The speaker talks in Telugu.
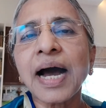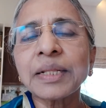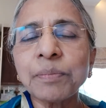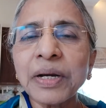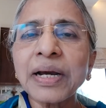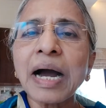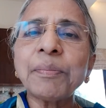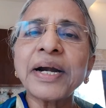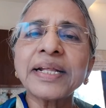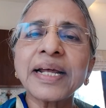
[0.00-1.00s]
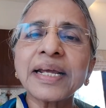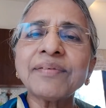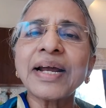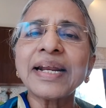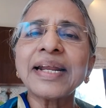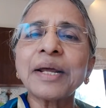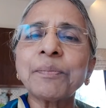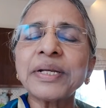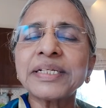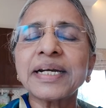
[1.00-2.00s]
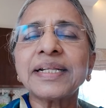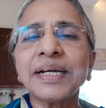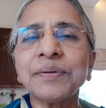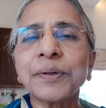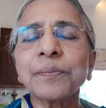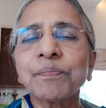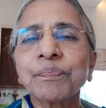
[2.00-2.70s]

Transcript: ఆత్మలు కాపాడేదానికి వాళ్ళని ఏర్పరిచాడు దేవుడు